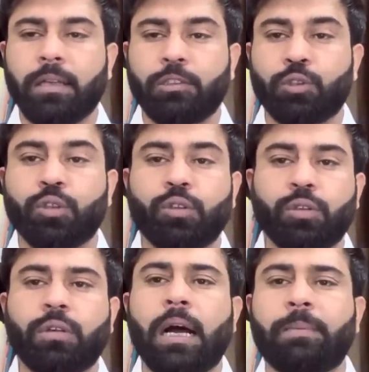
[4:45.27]

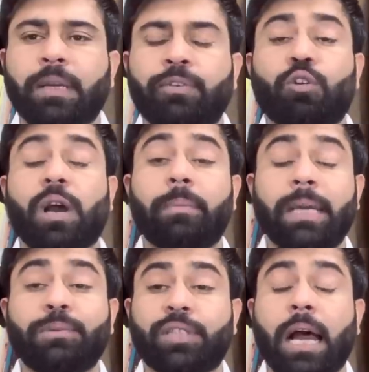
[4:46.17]
जो आपके फ़रूख
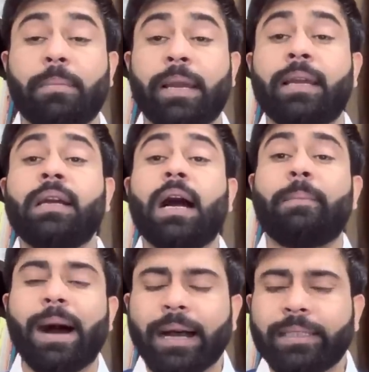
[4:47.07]
हबीब साहब हैं
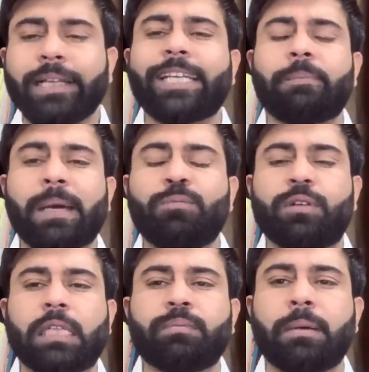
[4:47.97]
हमाद अजहर पर
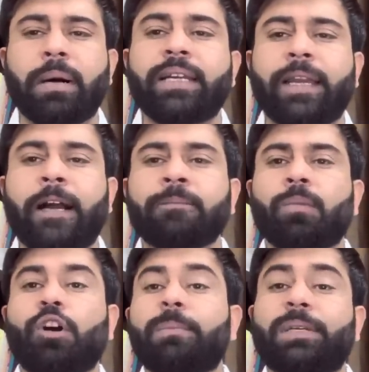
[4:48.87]
मुकदमा बन गया
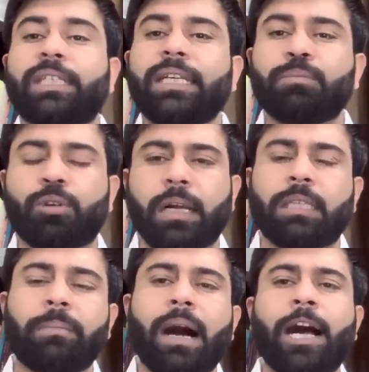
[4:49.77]
और मजीद
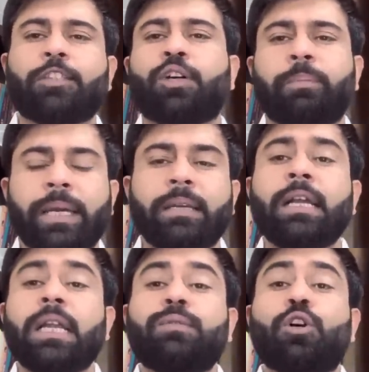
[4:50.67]
मुकदमात और फिर
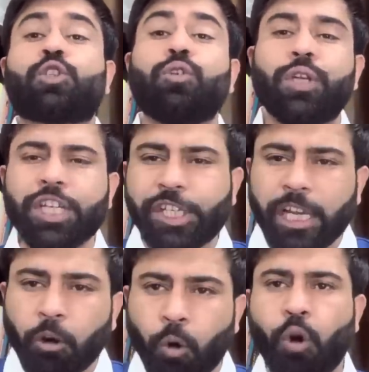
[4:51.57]
वो जुडिशल
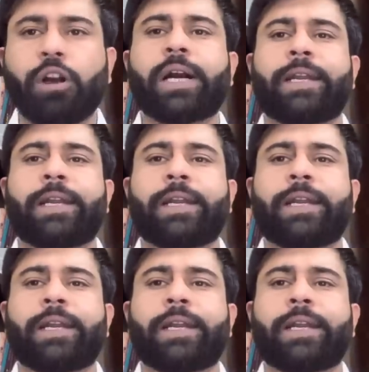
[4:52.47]
होकर